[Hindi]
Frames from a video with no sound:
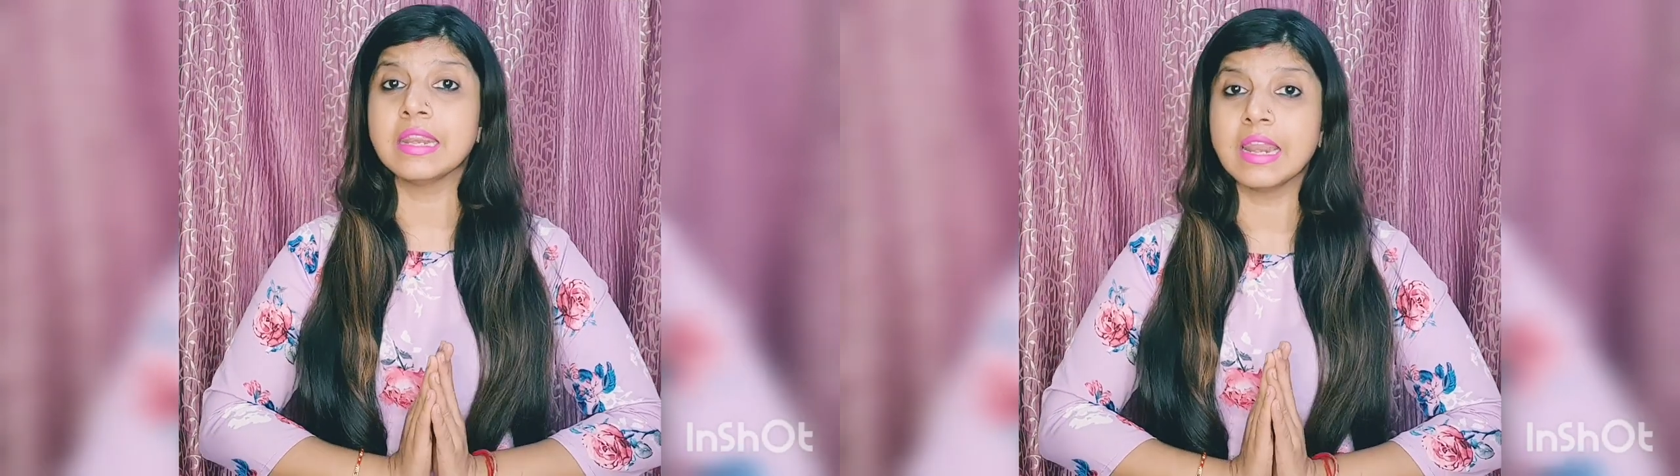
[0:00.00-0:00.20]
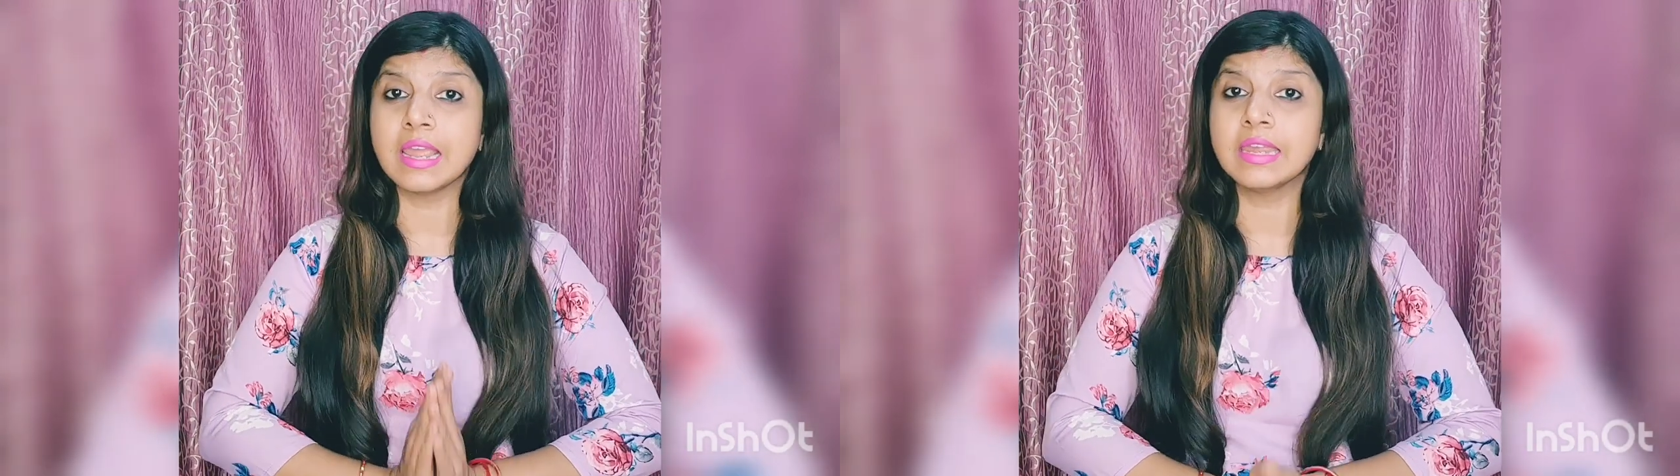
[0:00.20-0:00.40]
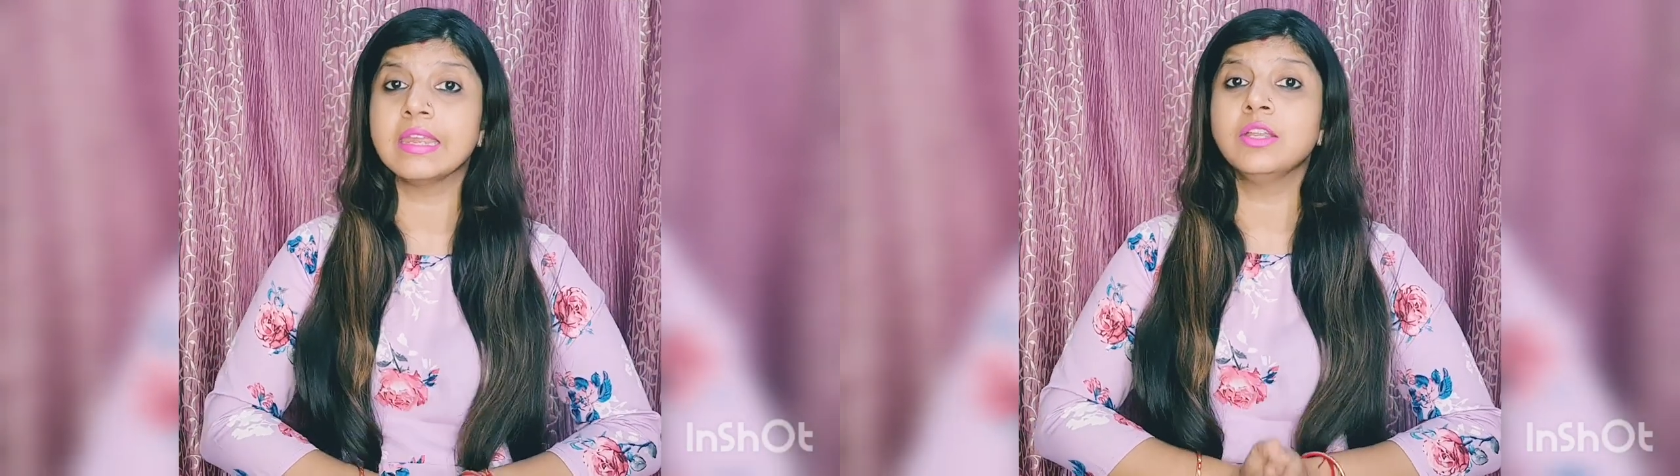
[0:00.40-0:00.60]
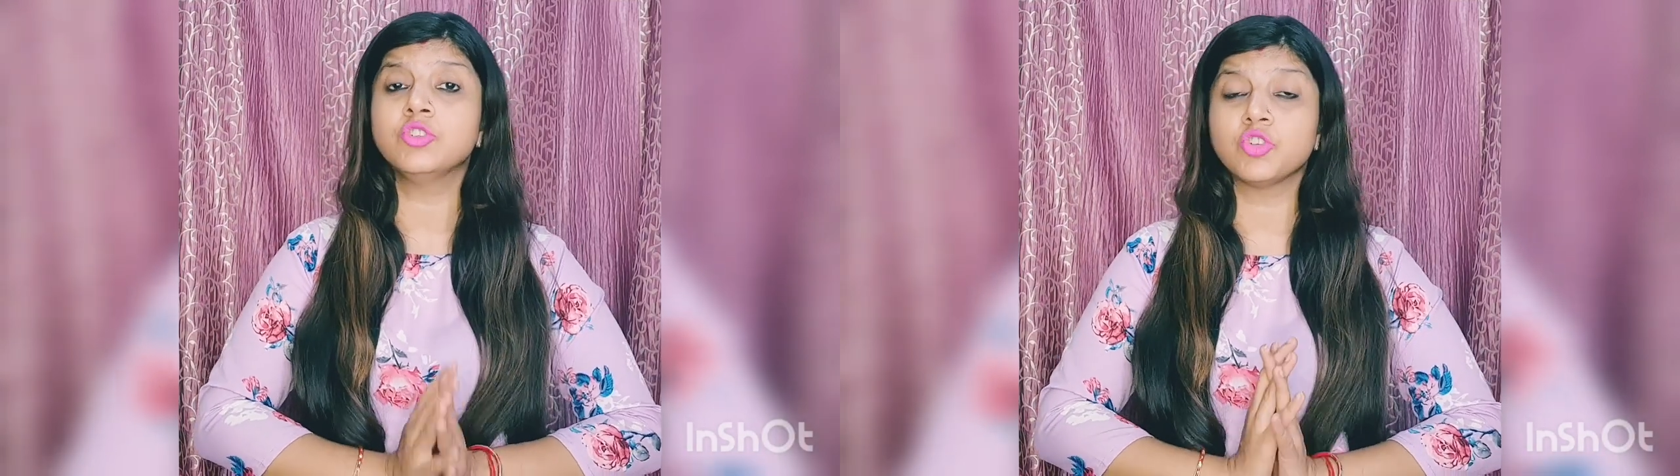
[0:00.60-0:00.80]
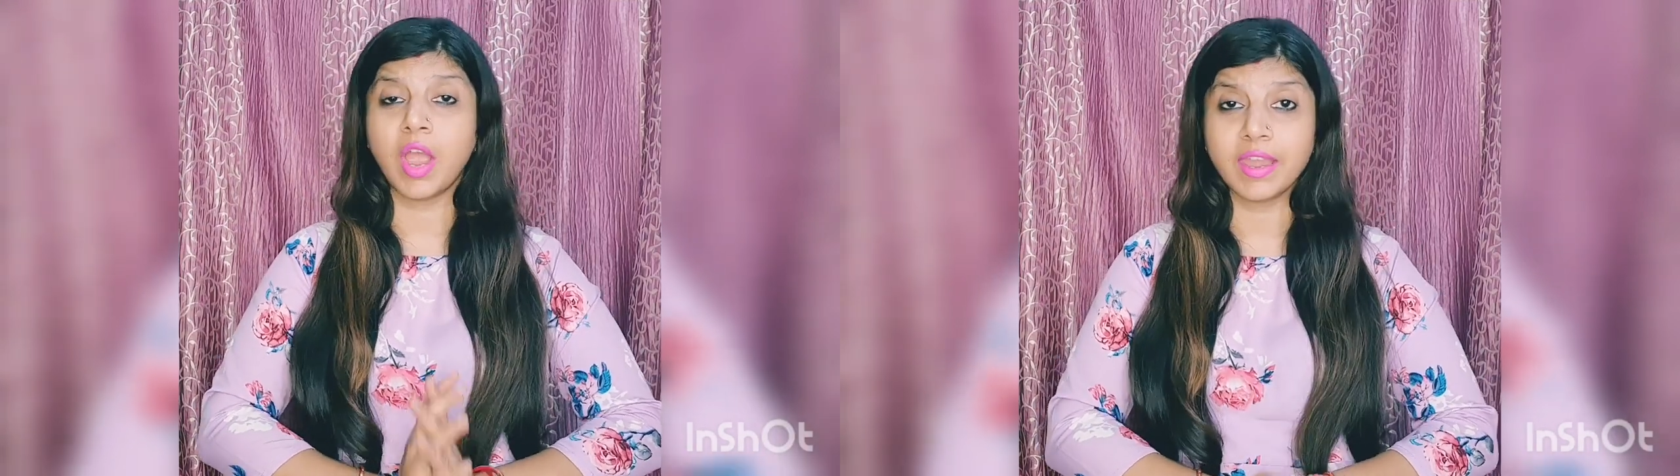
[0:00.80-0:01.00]
नहीं
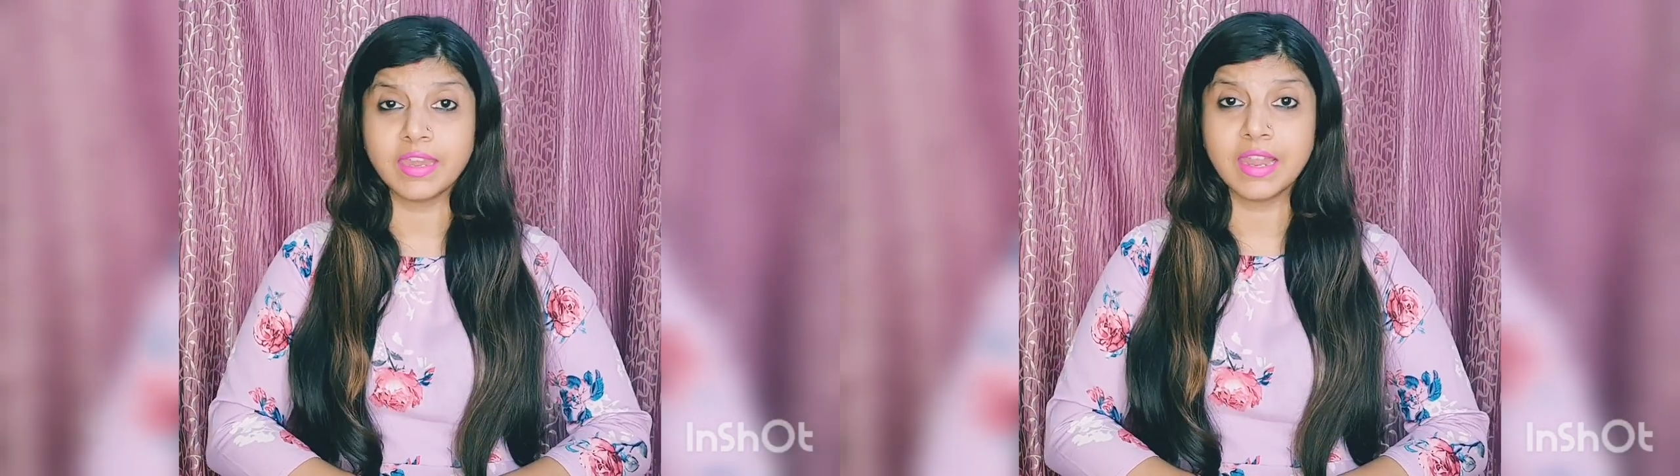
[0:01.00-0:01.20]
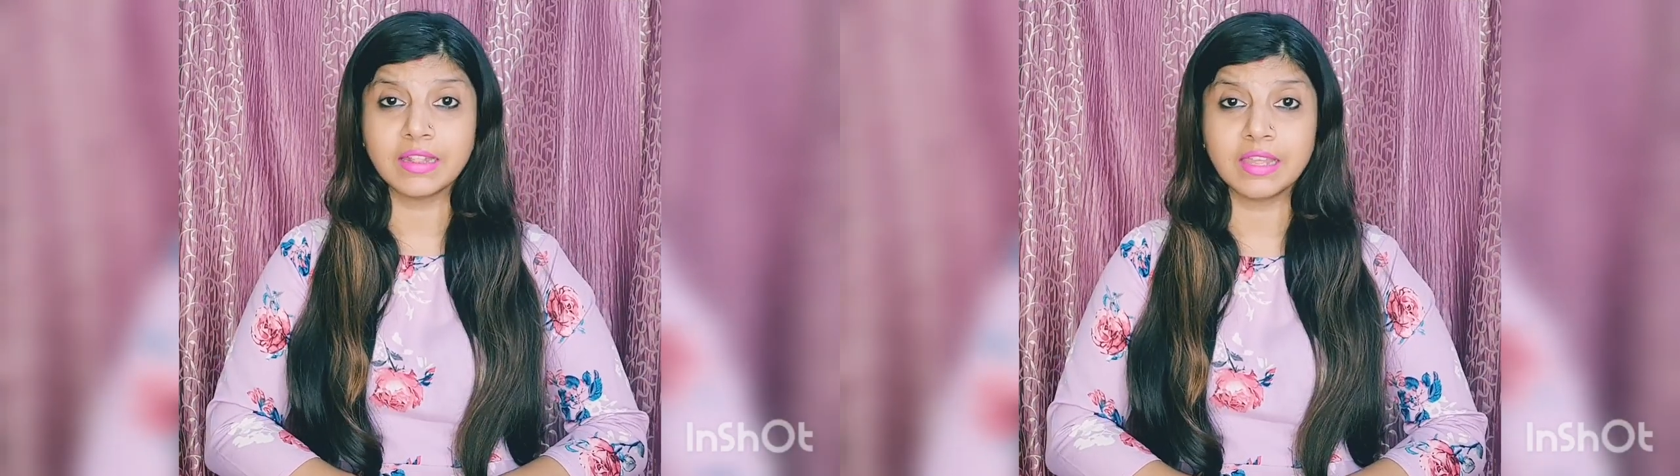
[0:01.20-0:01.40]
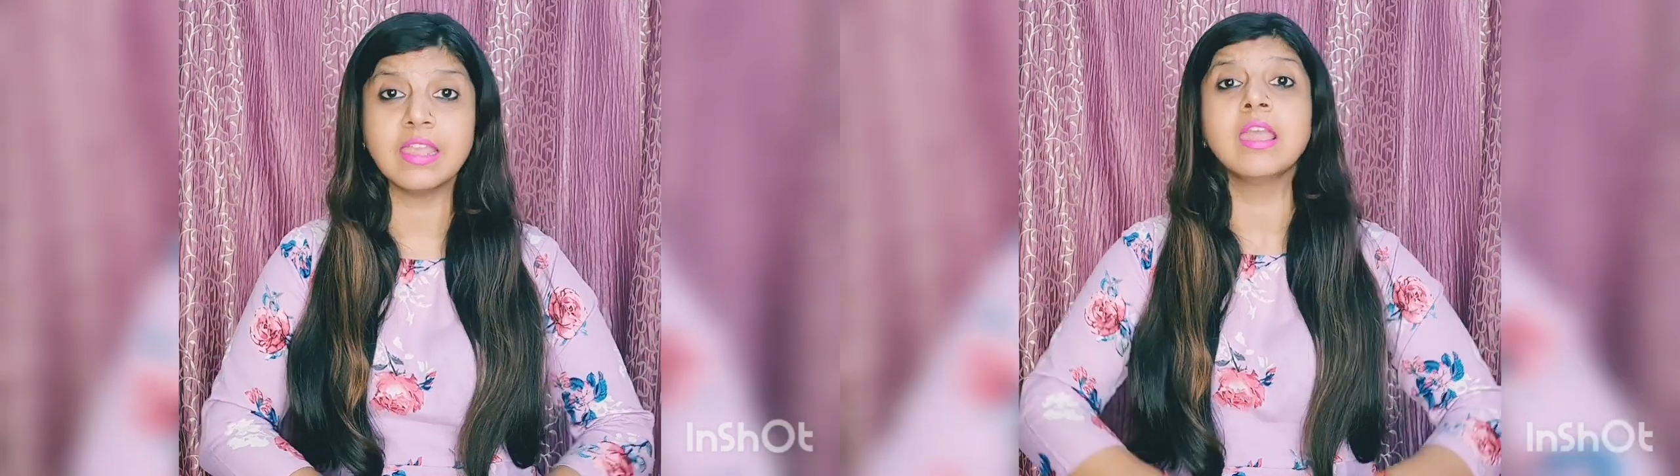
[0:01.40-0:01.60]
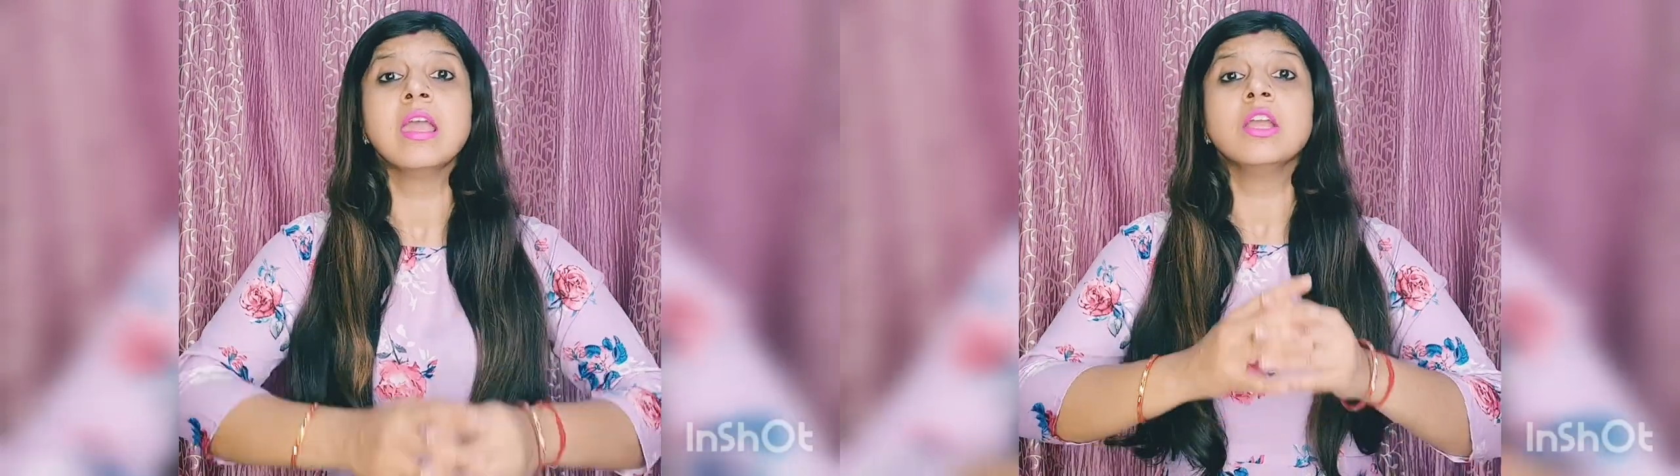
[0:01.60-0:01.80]
चाहिए थी